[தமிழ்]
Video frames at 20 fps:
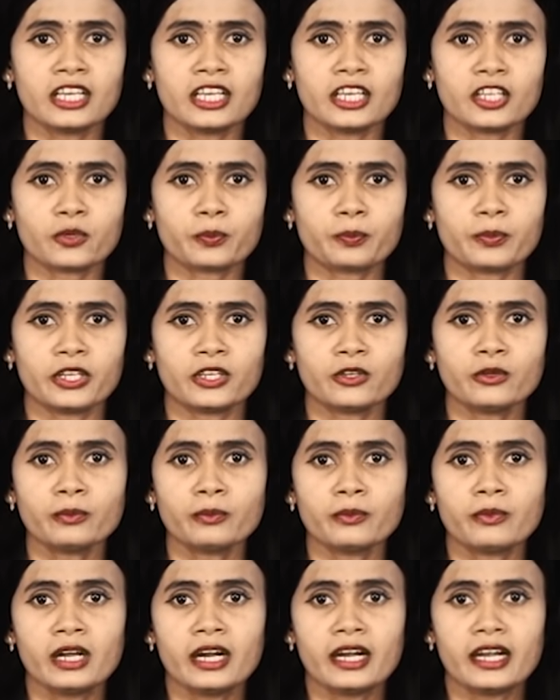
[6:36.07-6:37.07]
இருப்பினும்
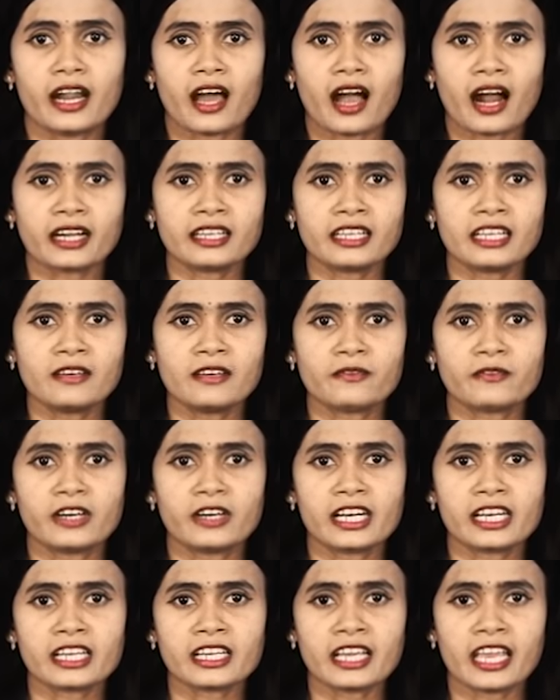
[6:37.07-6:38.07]
நாட்டில்
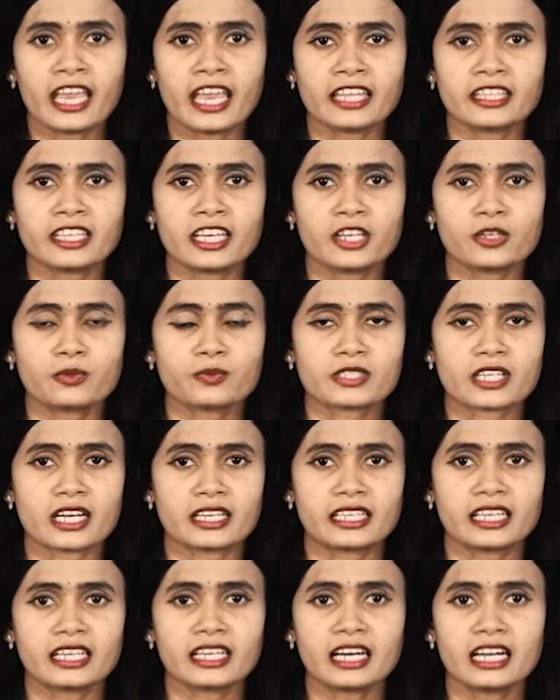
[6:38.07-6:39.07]
வேறு ஏதேனும்
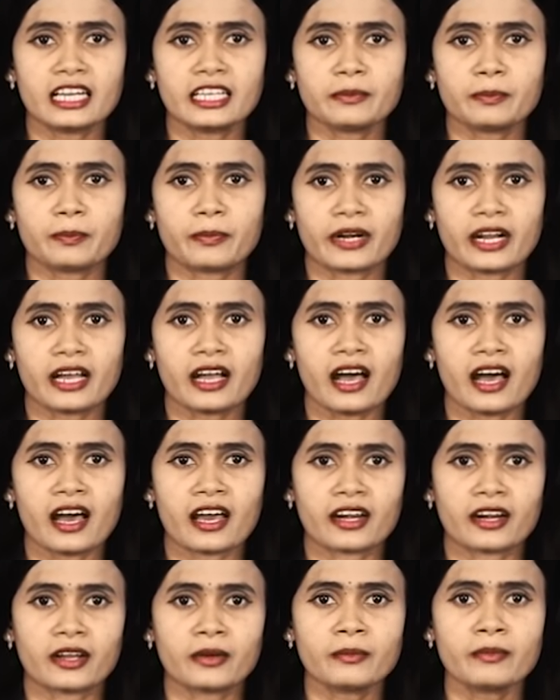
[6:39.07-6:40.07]
சட்டங்களின்
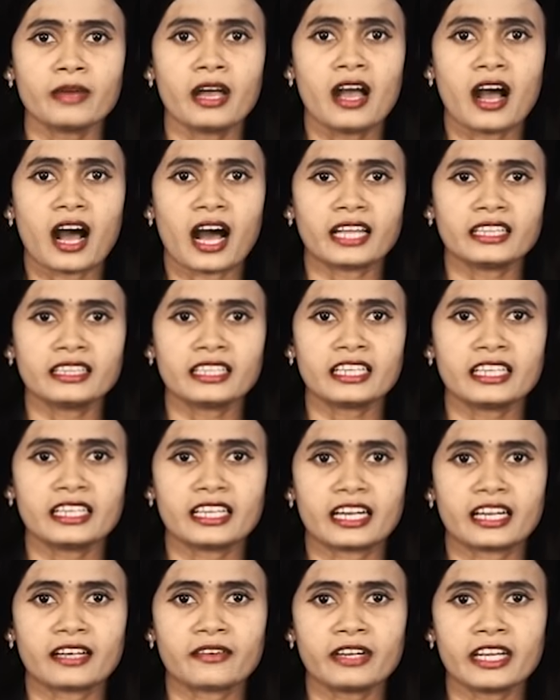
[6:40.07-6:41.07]
பிரகாரம் அந்த
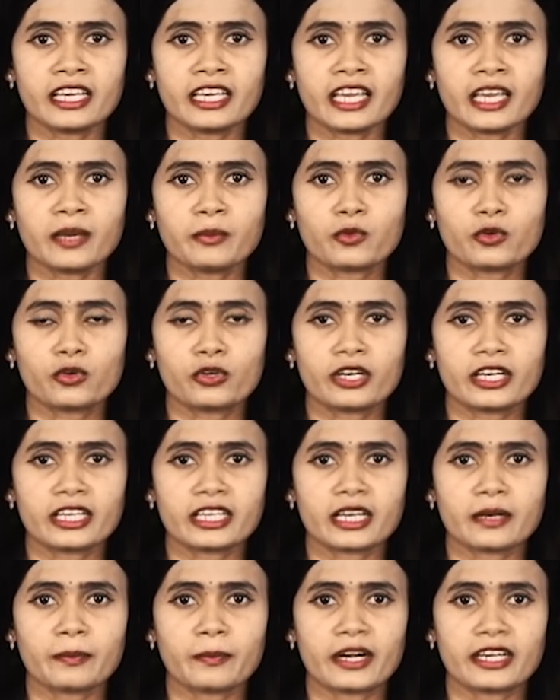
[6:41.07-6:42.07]
நடவடிக்கை
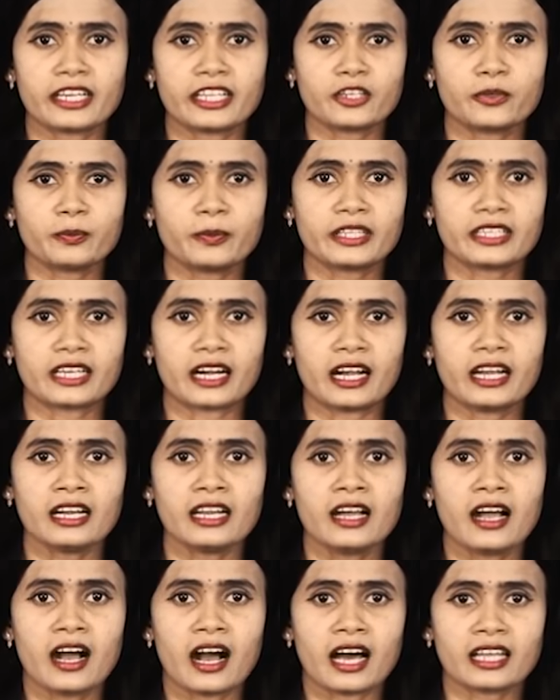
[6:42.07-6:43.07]
முன்னெடுக்கப்பட்டிருப்பதால்
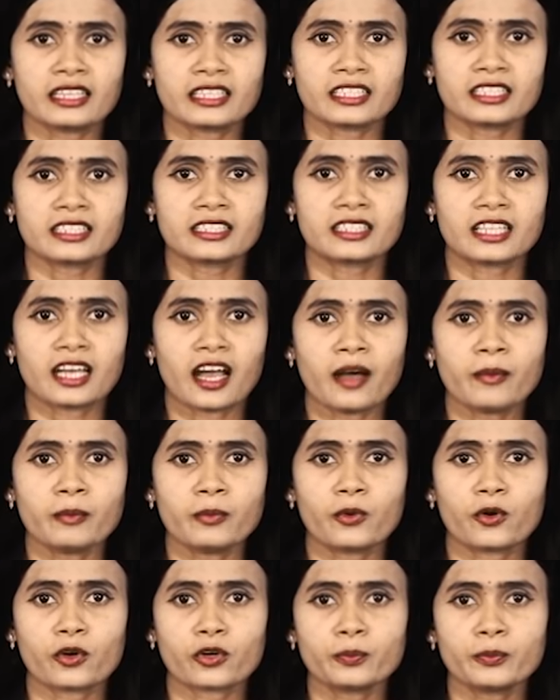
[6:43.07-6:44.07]
அதற்கு தாம்
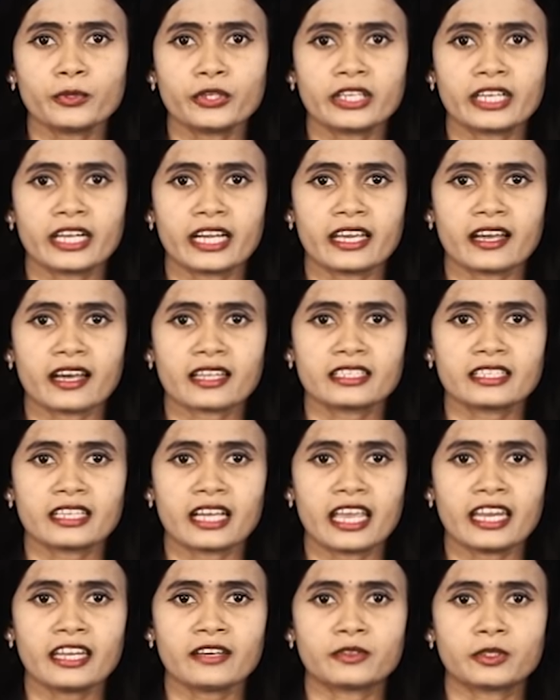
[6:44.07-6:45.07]
பொறுப்பு கிடையாது
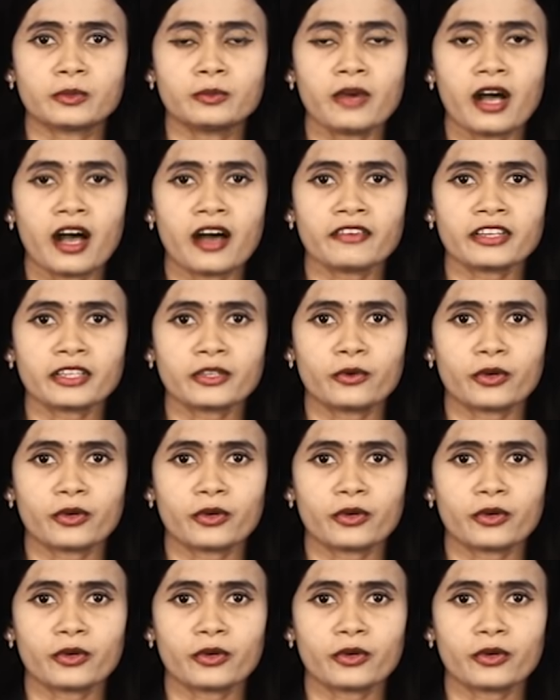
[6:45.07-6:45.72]
எனவும் அவர்